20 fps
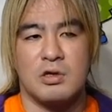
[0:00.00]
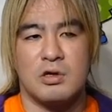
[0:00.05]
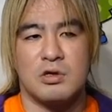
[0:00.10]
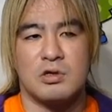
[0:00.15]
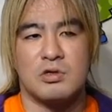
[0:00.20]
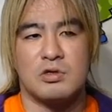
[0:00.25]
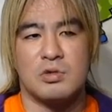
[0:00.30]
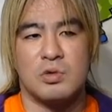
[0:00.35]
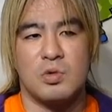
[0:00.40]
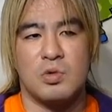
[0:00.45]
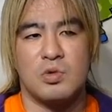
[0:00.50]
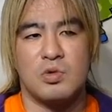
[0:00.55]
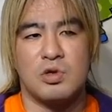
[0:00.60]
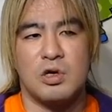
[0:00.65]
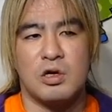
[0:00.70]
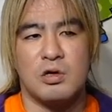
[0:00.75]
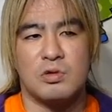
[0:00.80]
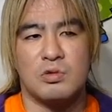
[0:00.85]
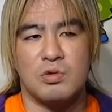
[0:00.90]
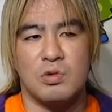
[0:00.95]
で、そう
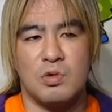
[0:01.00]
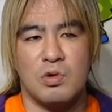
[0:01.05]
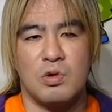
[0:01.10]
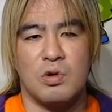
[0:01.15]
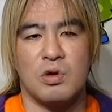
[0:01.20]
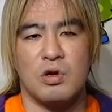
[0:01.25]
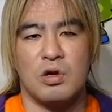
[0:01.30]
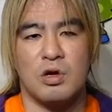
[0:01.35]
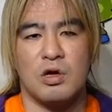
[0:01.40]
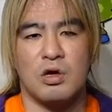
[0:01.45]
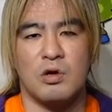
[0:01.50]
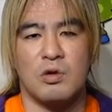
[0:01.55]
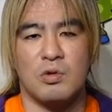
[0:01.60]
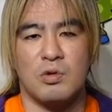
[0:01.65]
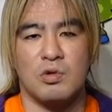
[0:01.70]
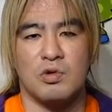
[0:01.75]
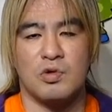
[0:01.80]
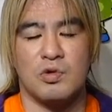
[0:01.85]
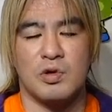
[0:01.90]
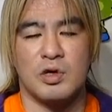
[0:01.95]
なると、
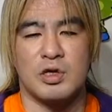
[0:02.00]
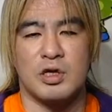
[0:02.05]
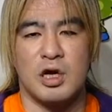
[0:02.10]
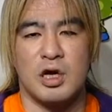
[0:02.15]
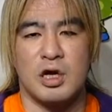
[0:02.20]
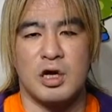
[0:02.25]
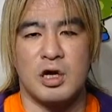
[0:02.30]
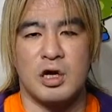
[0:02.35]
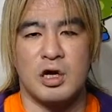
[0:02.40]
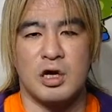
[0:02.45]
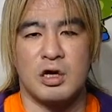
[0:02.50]
今度は誰